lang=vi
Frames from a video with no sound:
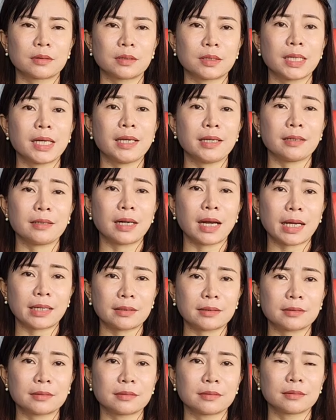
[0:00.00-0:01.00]
uh, hiền
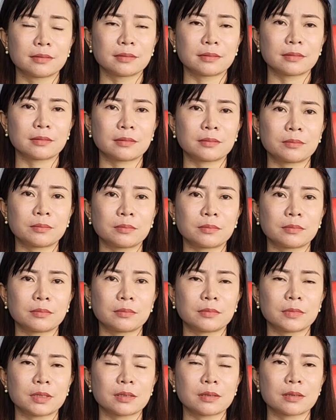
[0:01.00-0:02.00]
lành um,
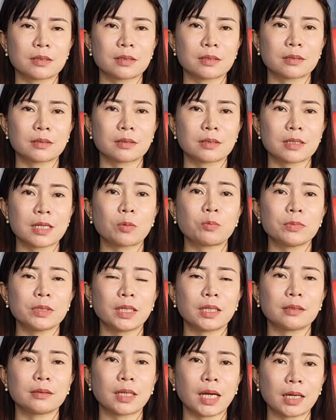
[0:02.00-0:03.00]
sống
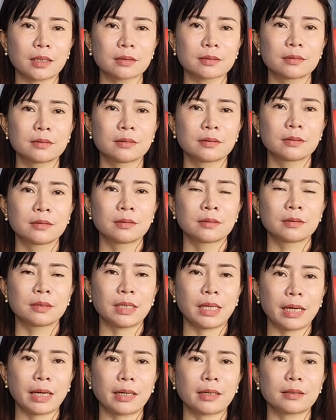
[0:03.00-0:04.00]
chân thật
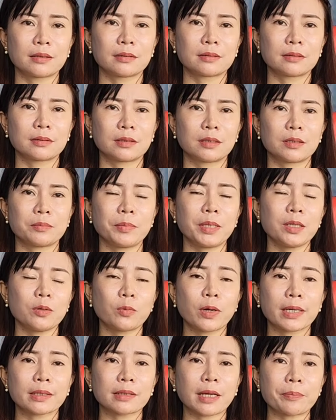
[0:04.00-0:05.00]
dạ yeah. là biết
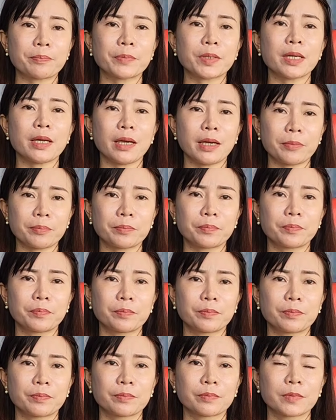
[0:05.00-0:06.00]
quan tâm tới em
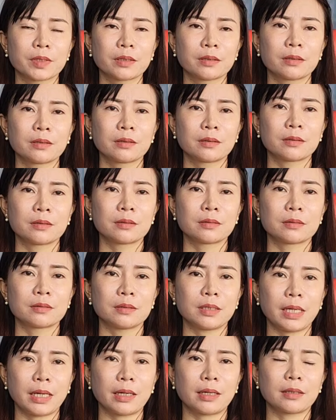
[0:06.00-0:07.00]
ừ. Uhm.
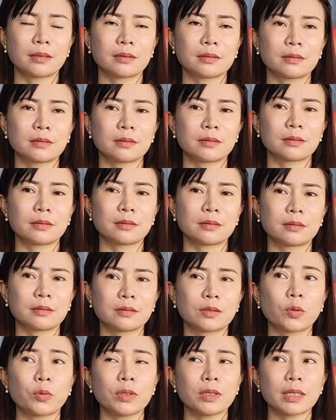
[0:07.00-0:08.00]
dạ yeah.
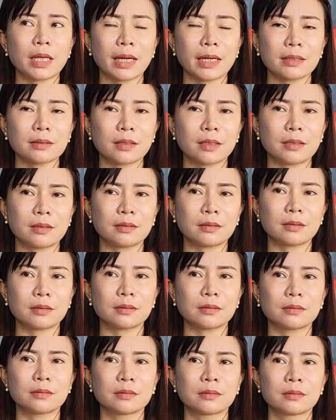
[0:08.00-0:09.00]
uh, tuổi tác thì
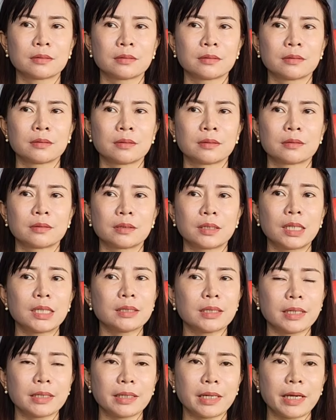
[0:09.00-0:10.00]
uh,
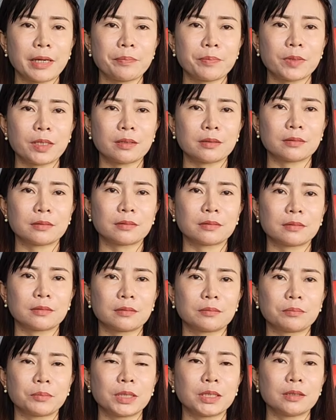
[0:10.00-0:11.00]
lớn hơn em
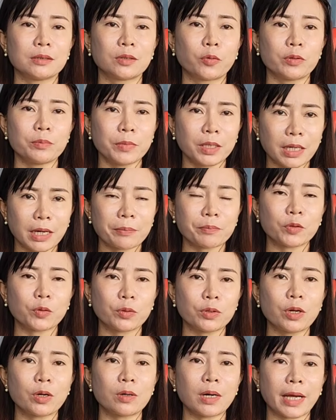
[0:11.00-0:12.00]
chừng 10 tuổi 15
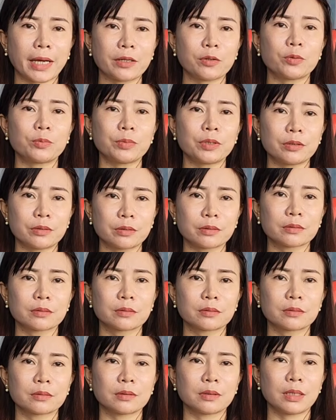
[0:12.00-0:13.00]
tuổi đổ lại cũng được
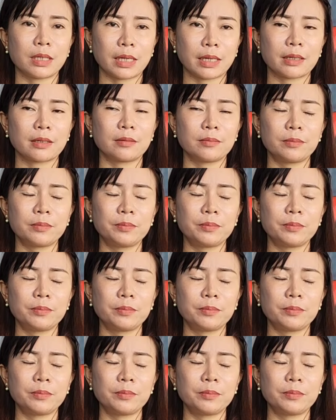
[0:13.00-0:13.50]
ừ. dạ